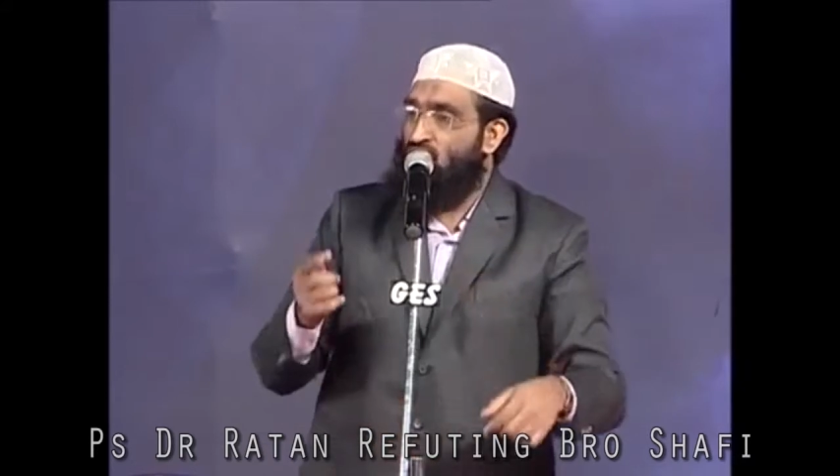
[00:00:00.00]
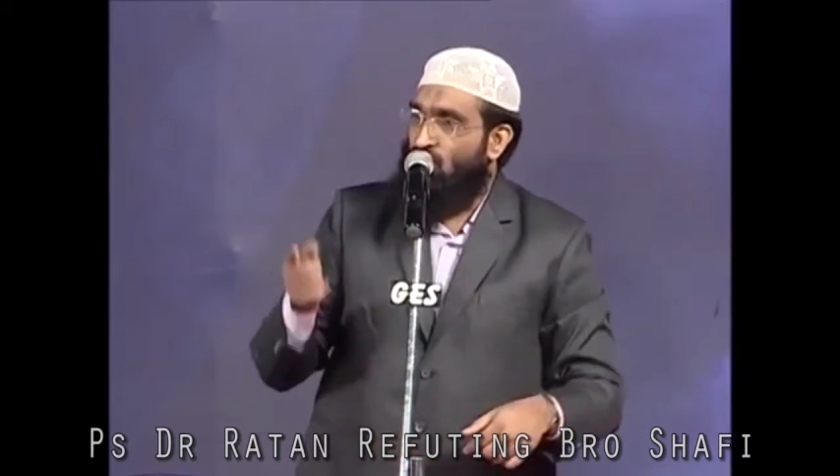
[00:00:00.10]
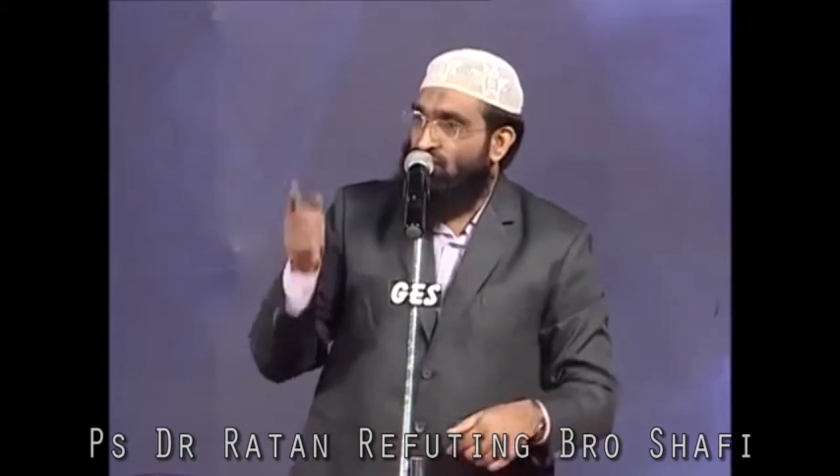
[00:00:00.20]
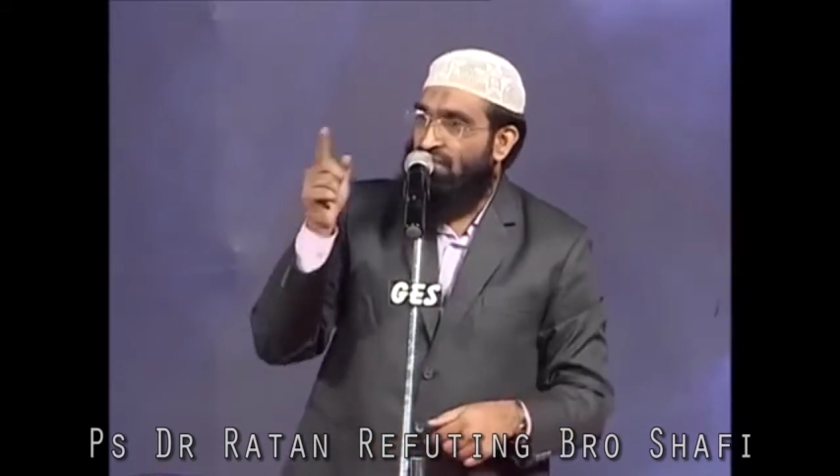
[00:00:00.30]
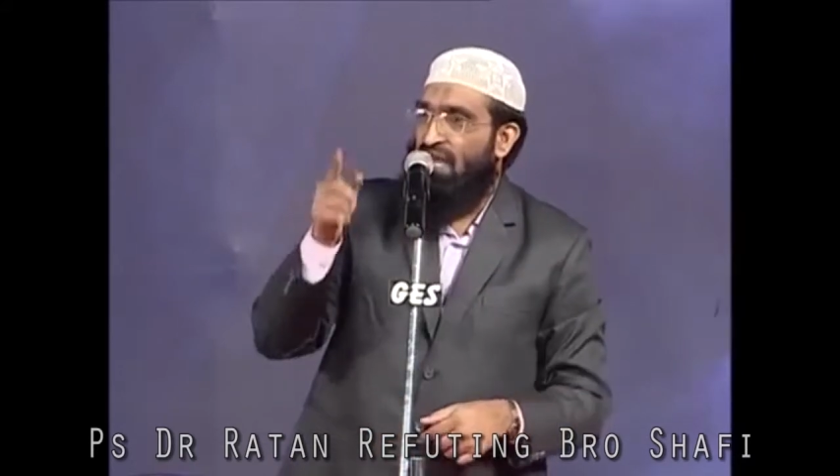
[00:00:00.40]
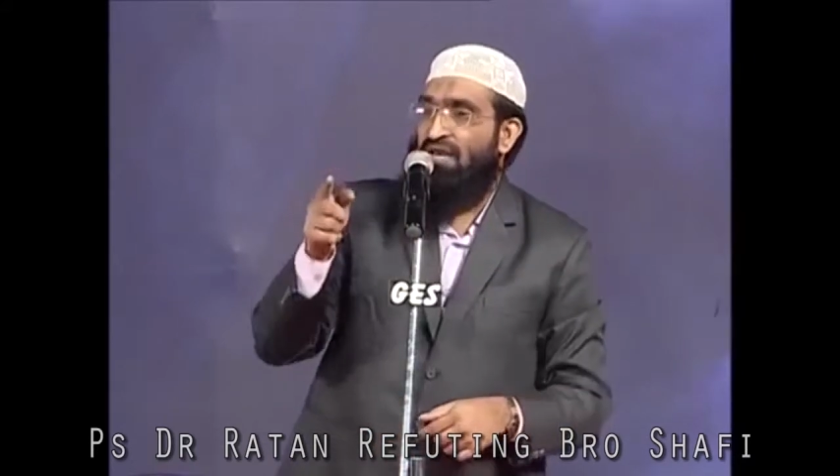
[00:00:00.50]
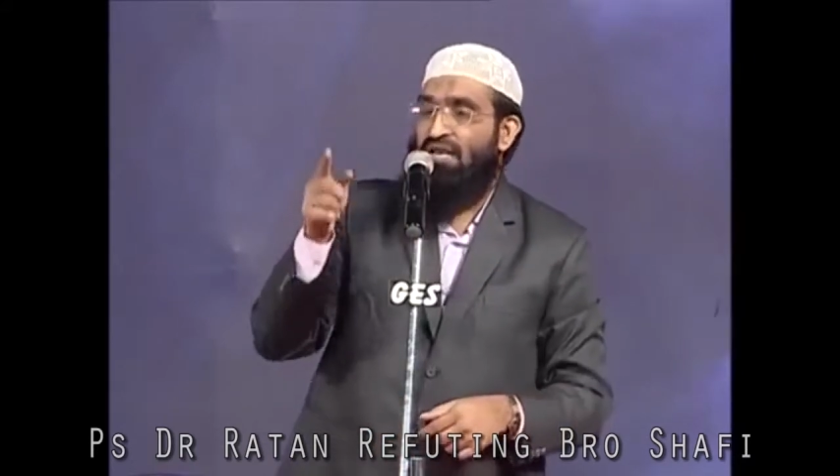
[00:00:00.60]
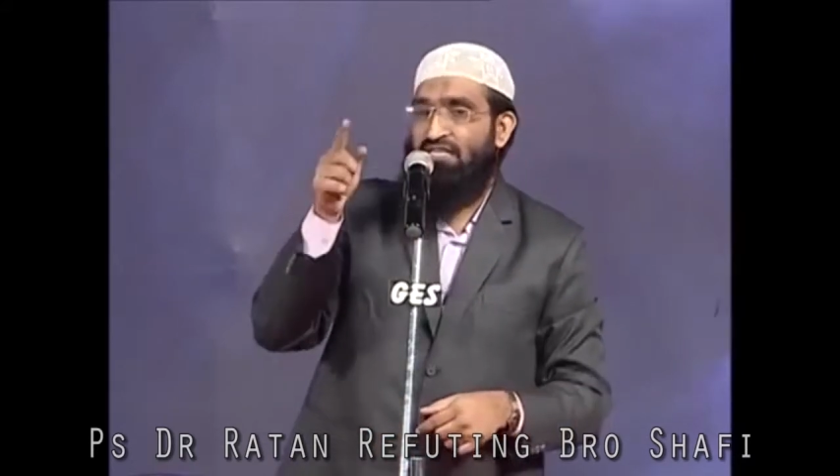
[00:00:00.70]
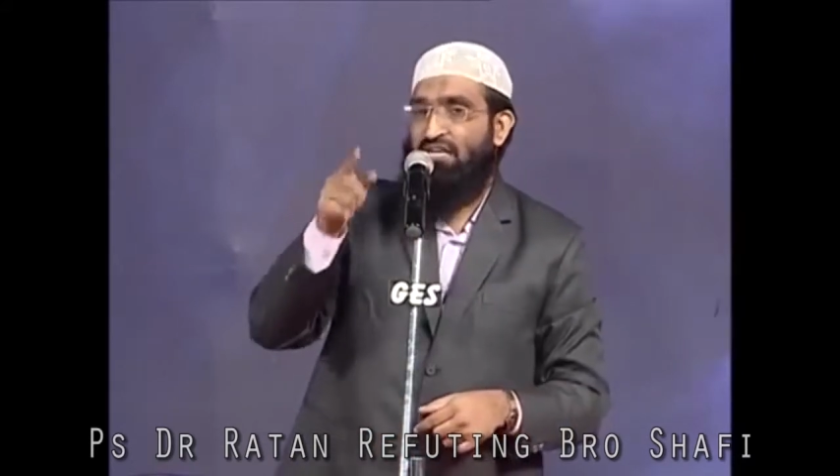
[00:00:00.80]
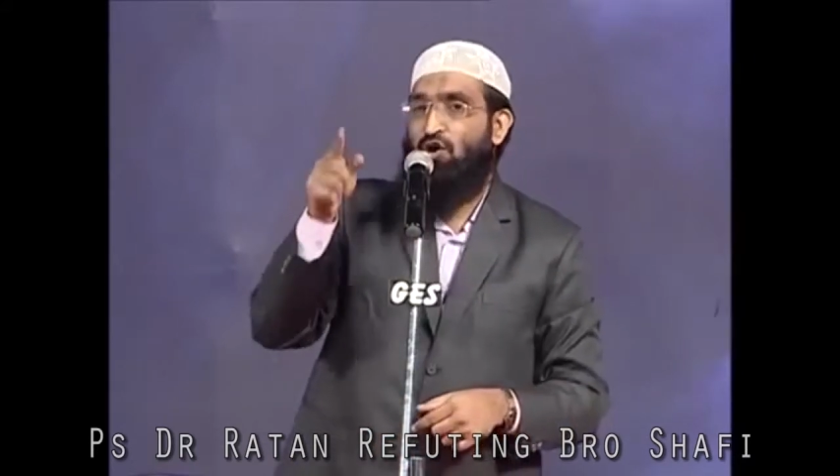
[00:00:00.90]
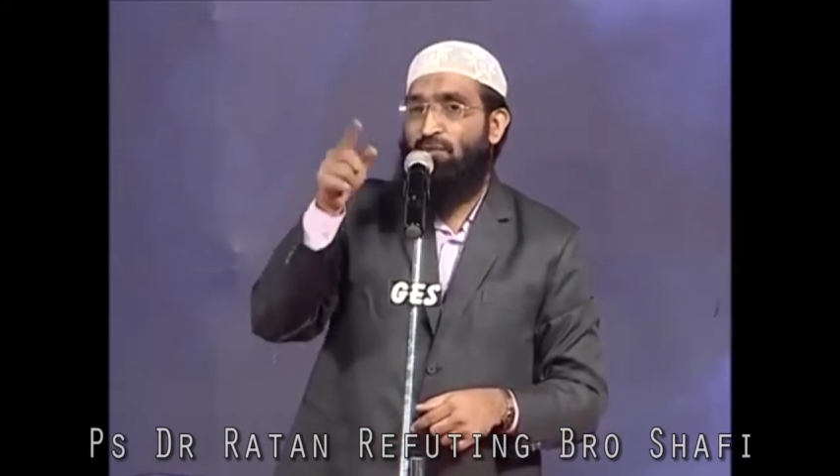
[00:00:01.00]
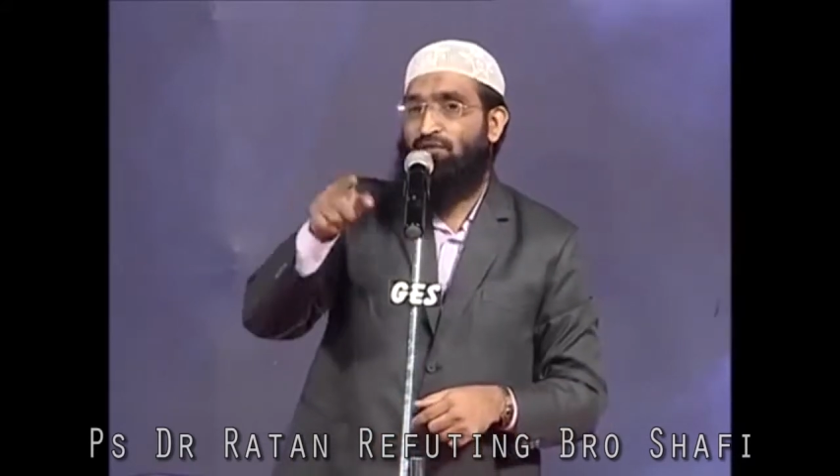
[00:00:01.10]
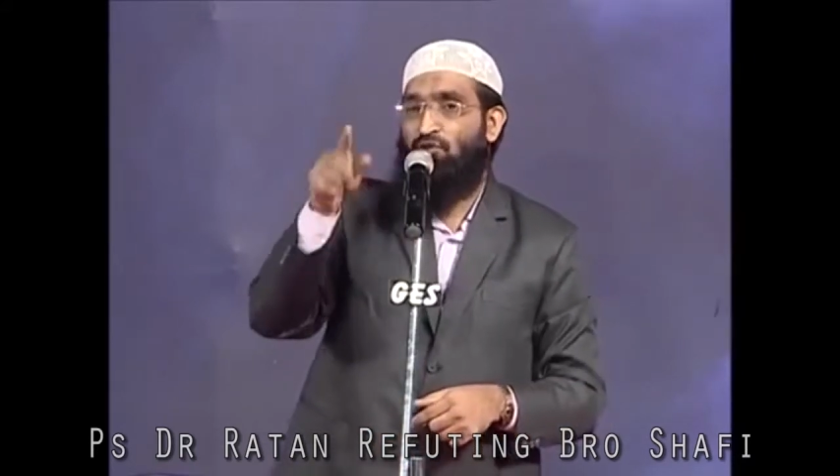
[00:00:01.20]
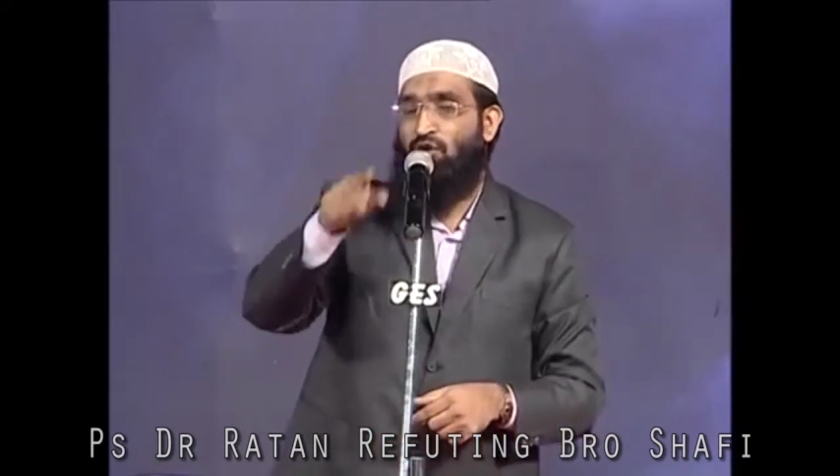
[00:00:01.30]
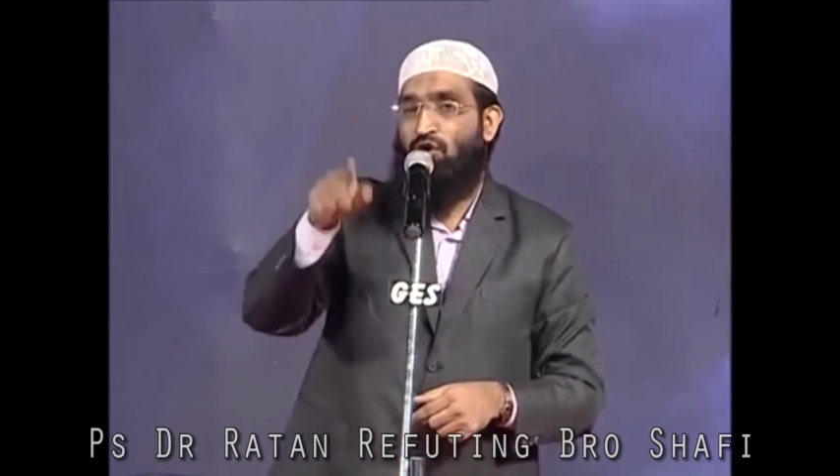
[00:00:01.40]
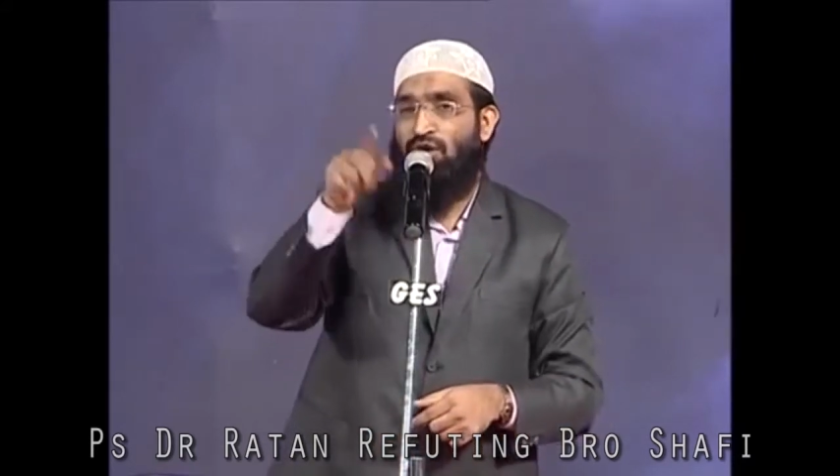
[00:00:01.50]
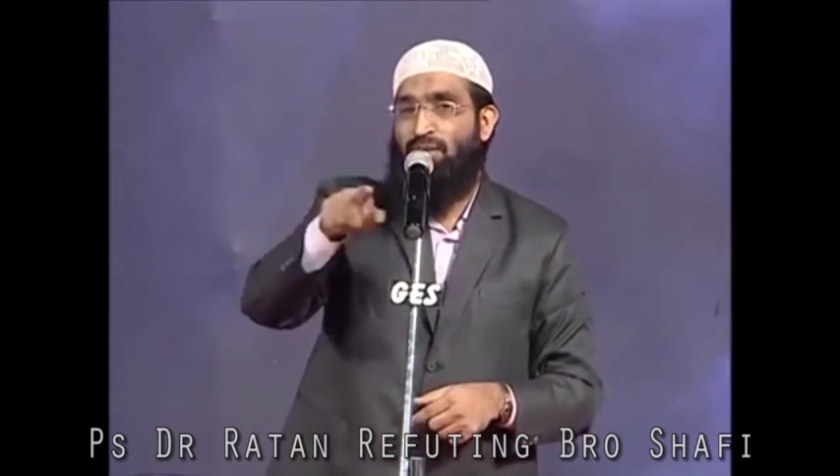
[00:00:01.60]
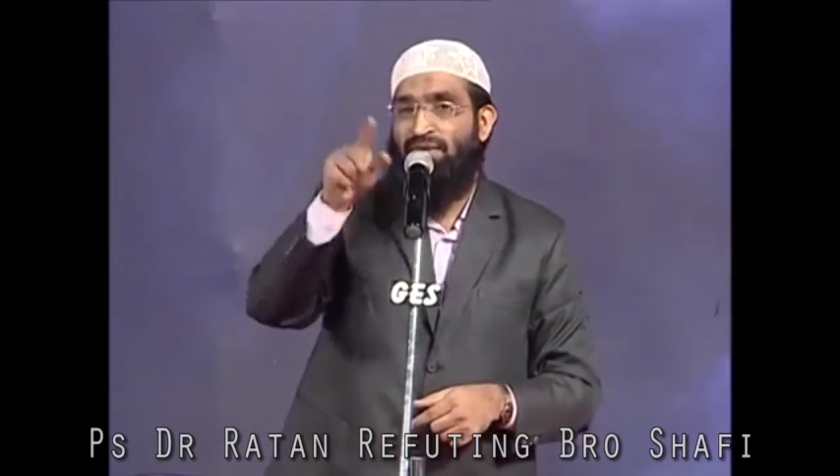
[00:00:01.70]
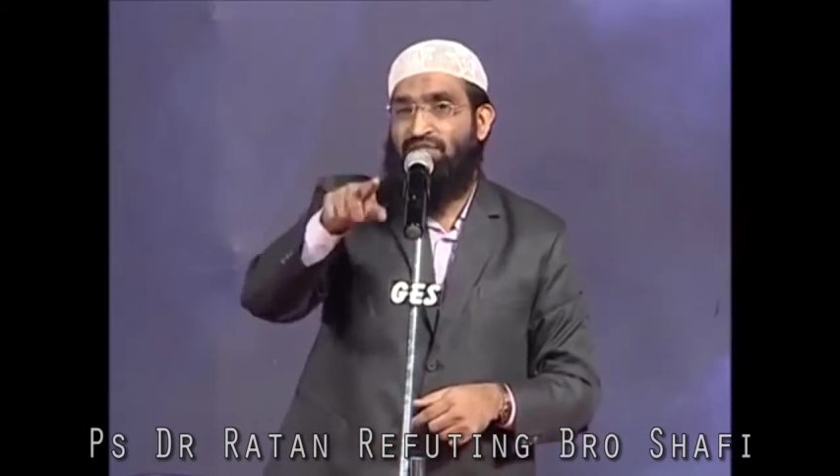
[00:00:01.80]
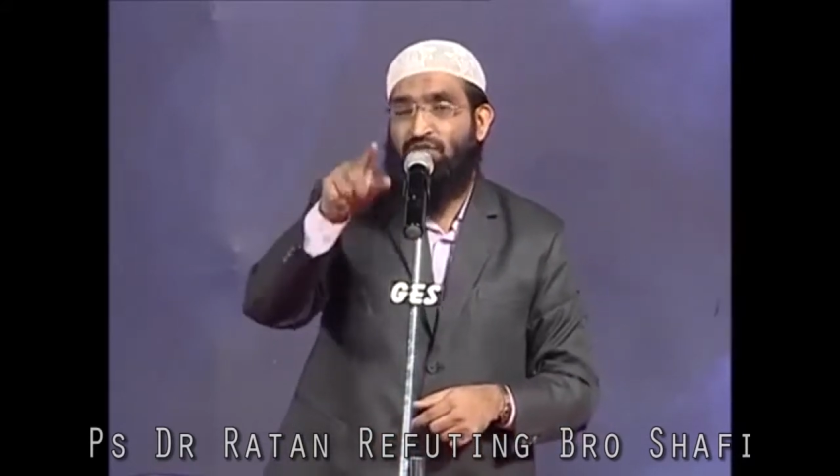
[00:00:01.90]
సొంత అన్న చావు బతుకుల్లో
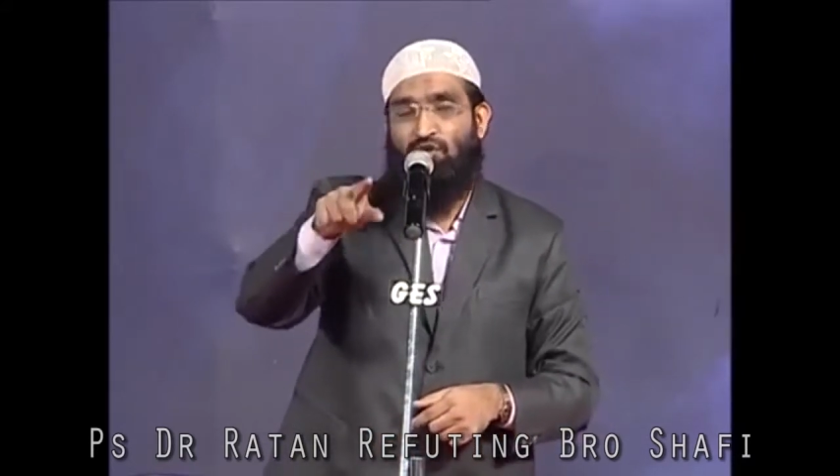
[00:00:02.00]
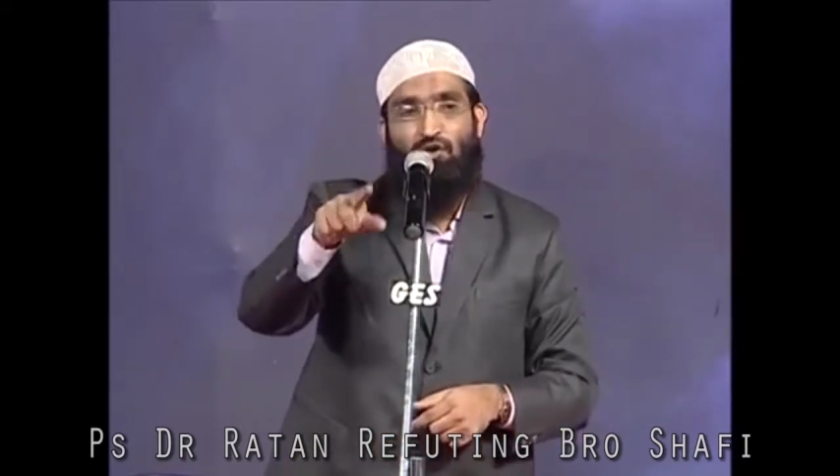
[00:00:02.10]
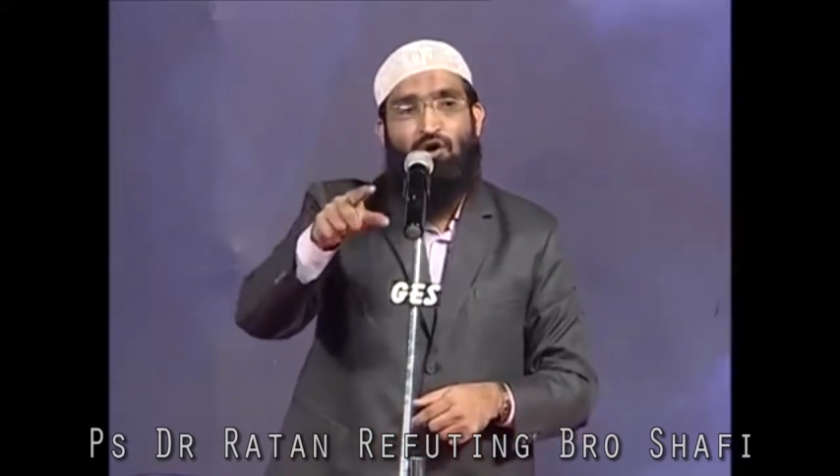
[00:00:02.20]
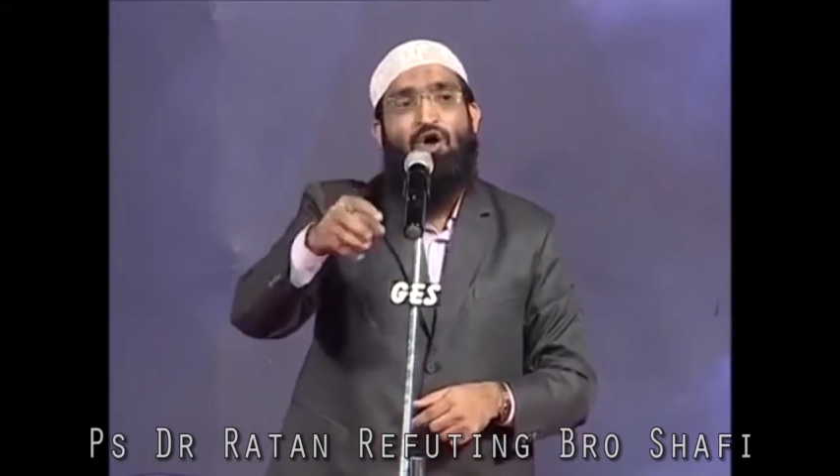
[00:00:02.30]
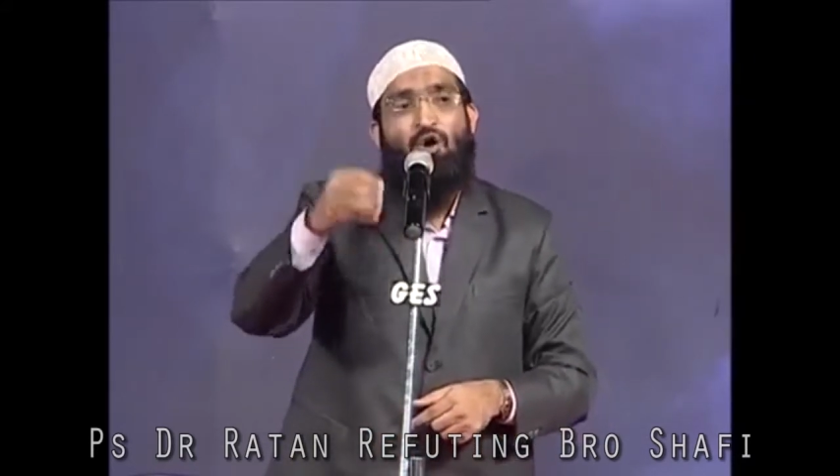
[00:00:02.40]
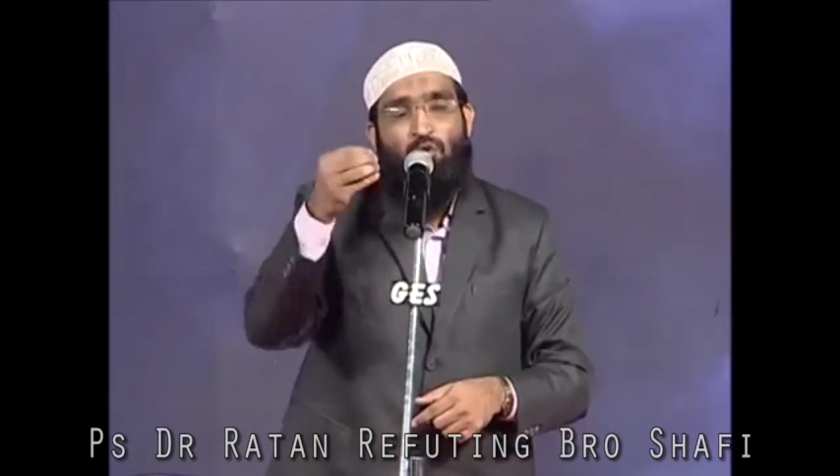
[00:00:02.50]
ఉన్న పరిస్థితుల్లో